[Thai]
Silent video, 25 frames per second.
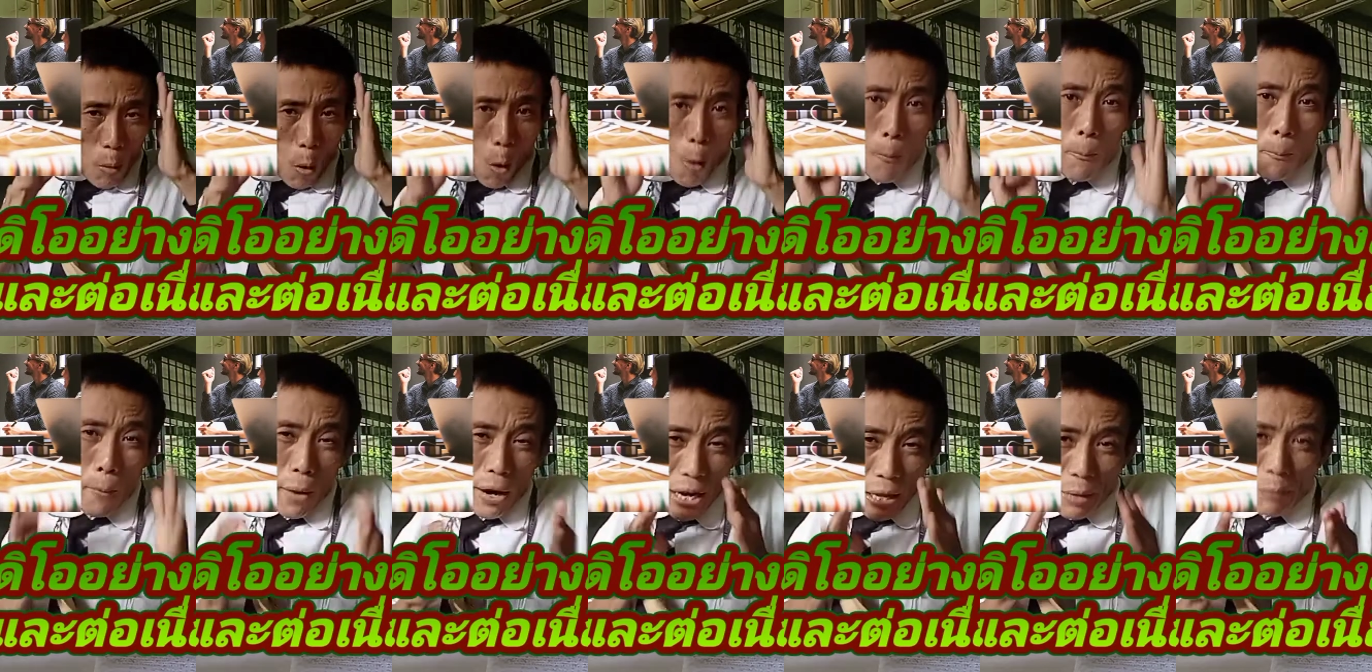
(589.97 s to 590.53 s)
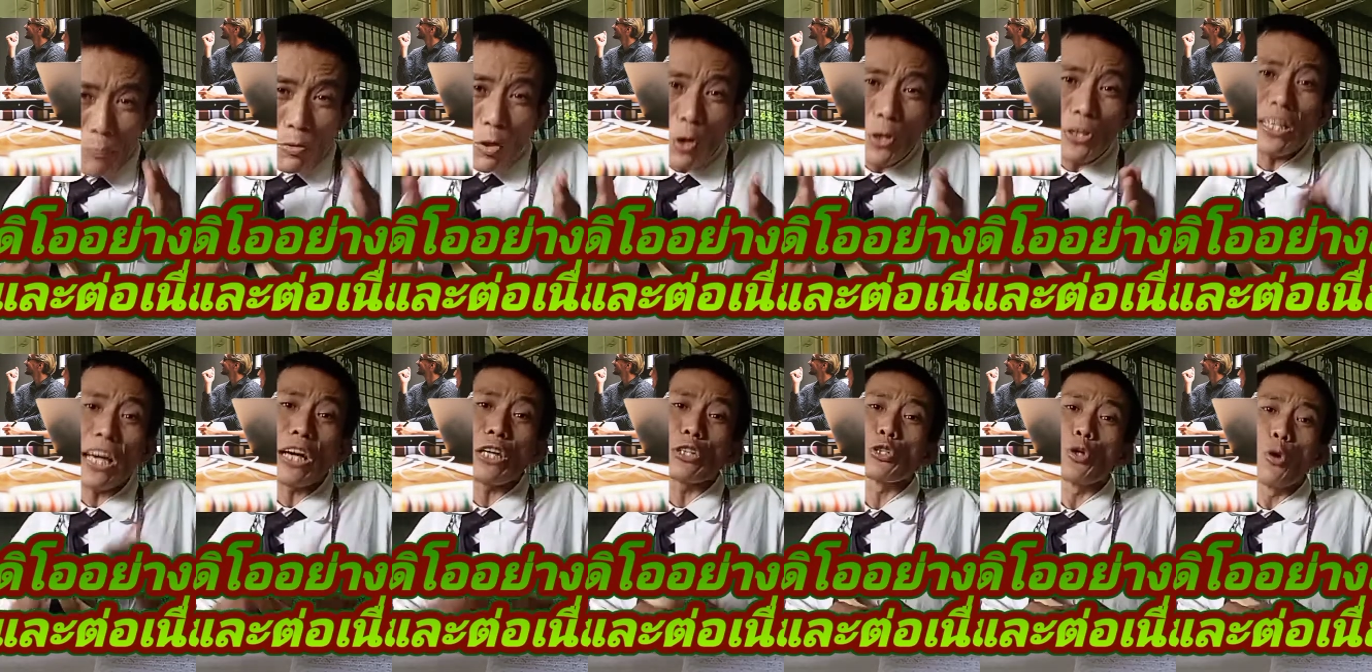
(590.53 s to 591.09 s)
ผมก็เริ่มต้น
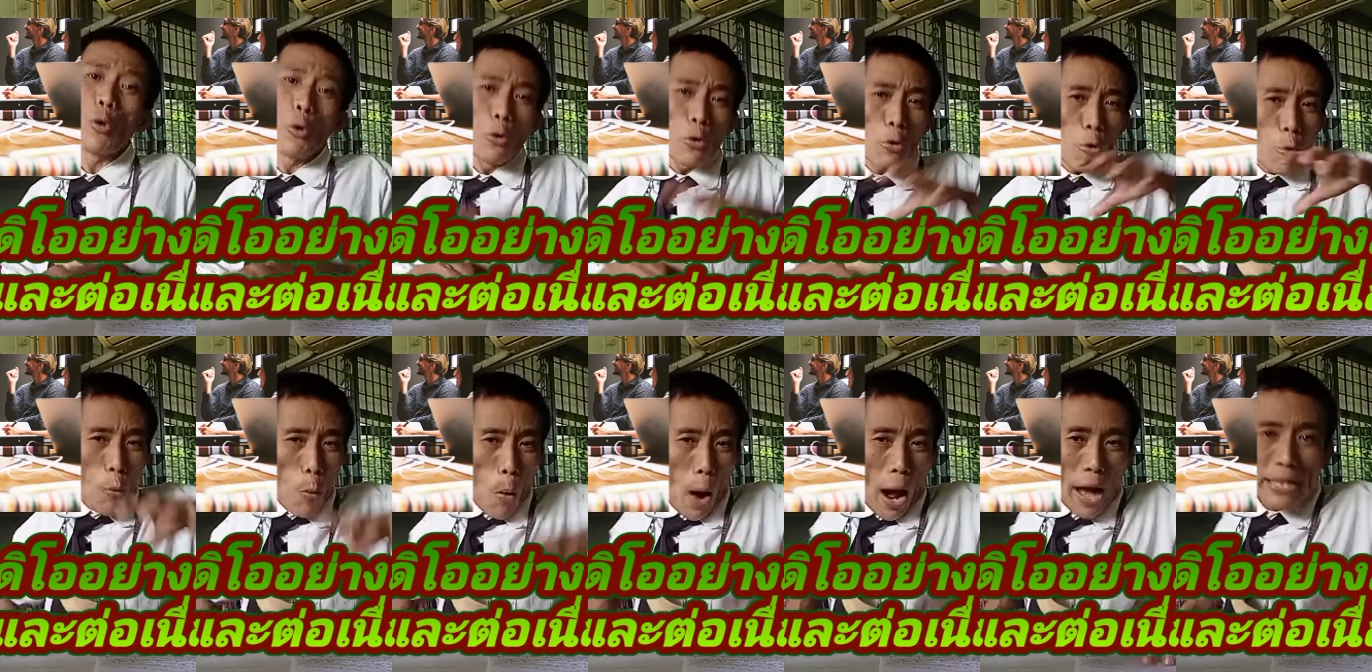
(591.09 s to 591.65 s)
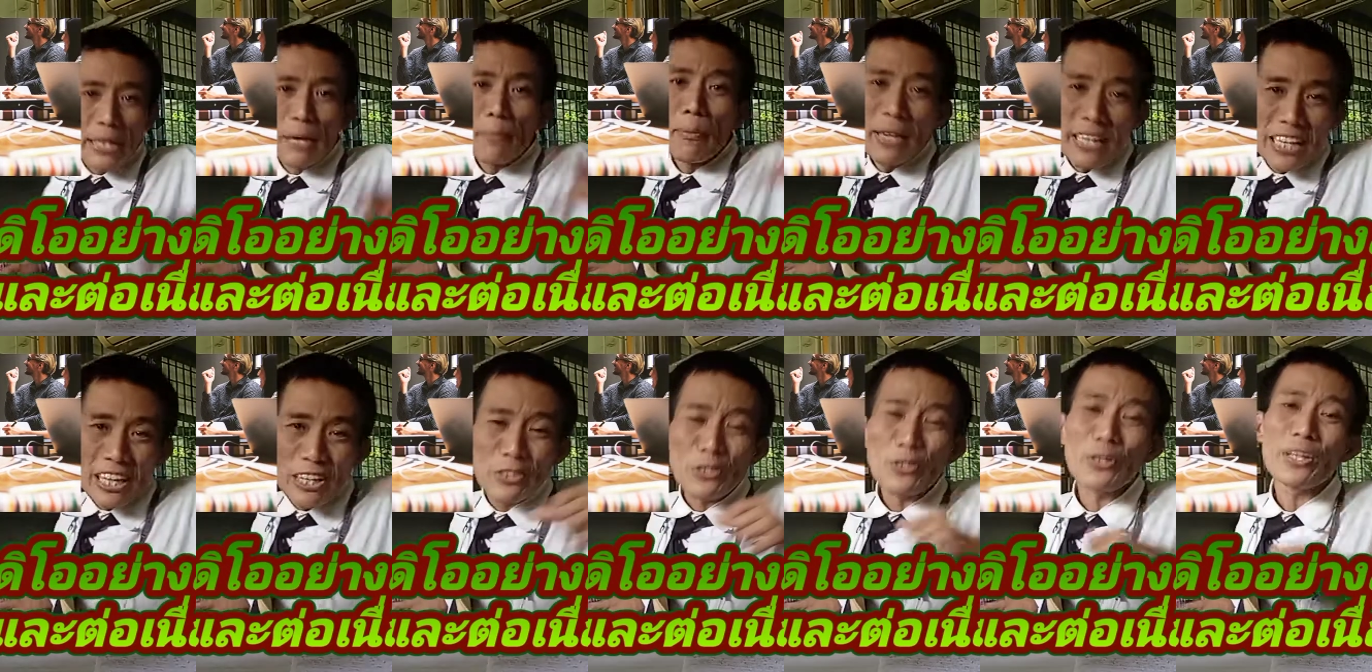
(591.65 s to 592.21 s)
จากศูนย์กว่าจะมา
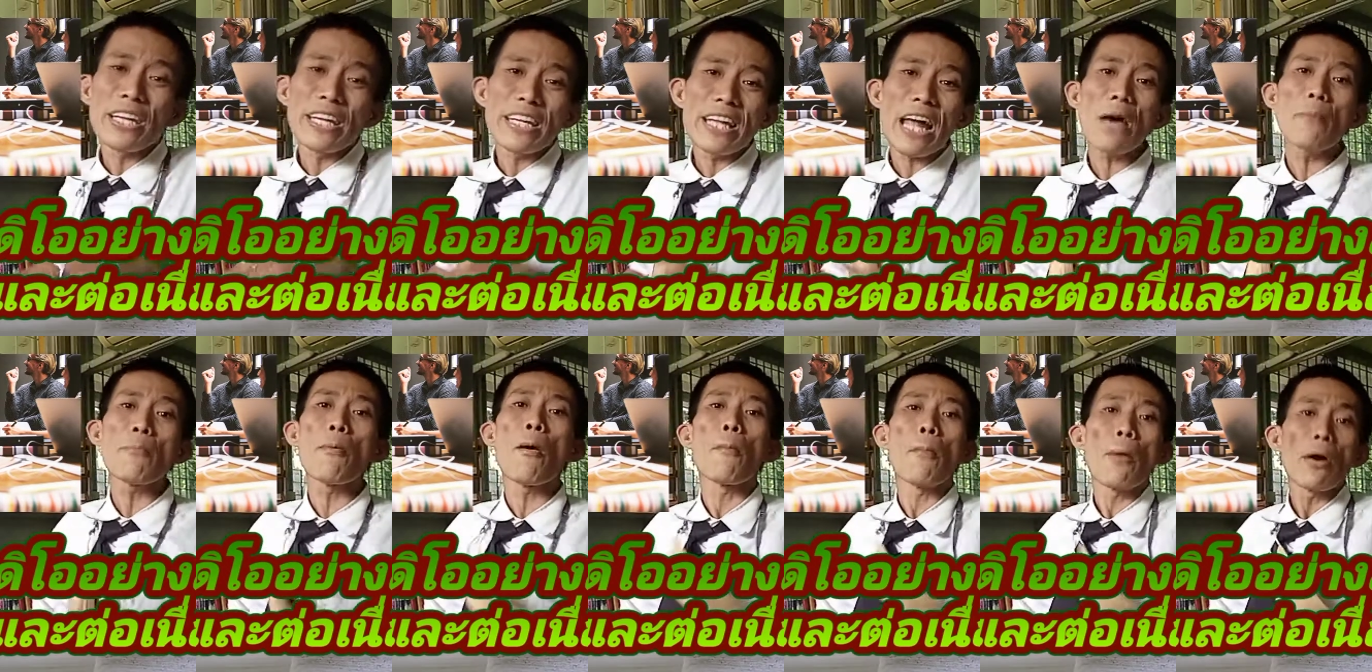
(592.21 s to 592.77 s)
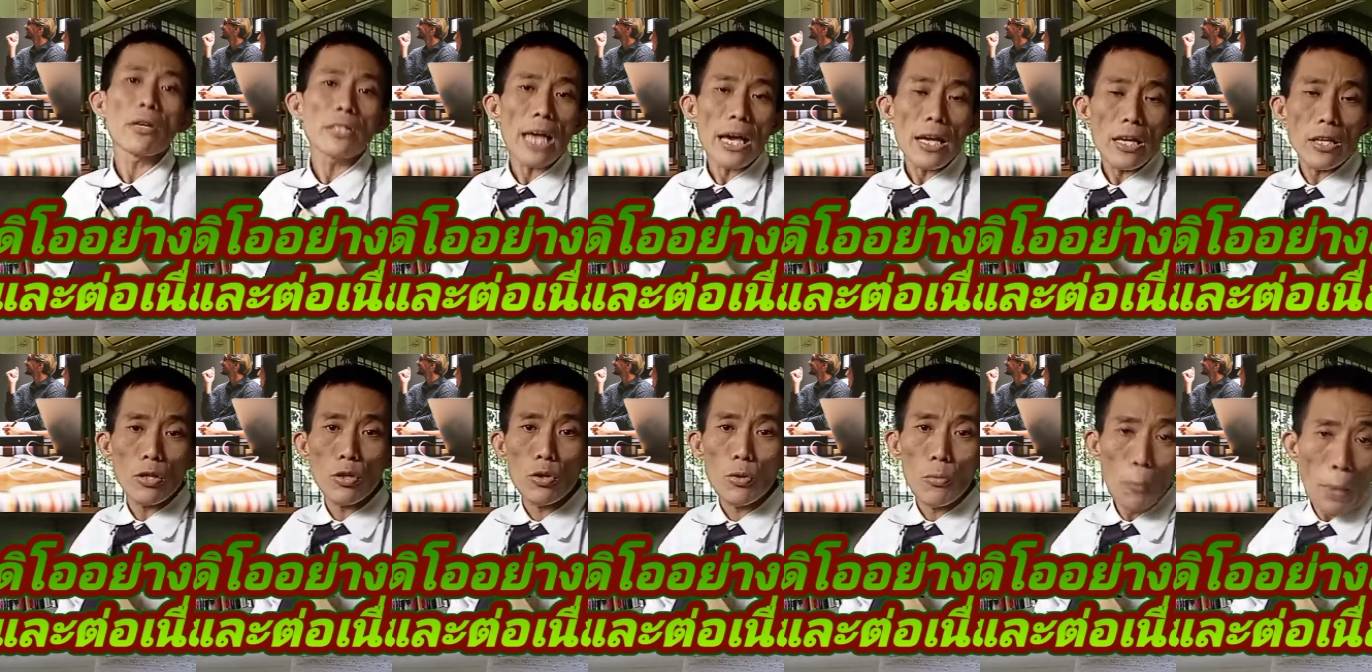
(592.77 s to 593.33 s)
ถึงจุดนี้ได้ผมก็ใช้
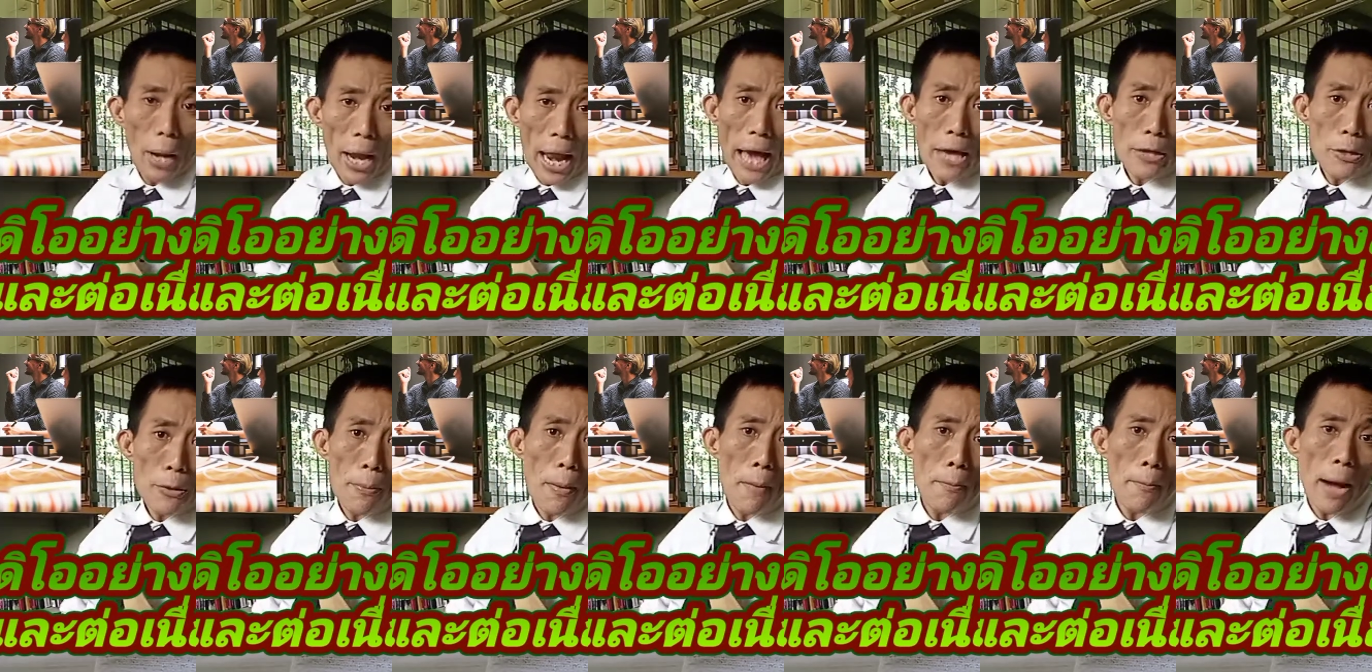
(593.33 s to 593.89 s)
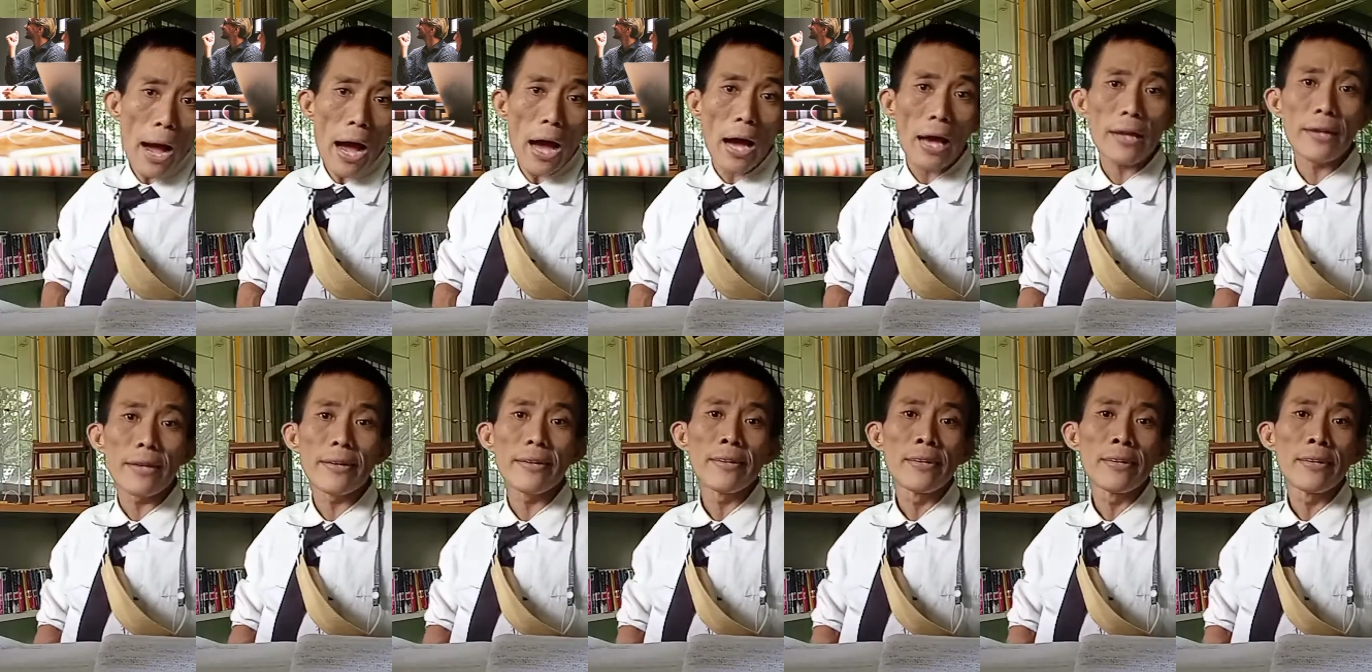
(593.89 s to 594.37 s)
เวลาอยู่ประมาณ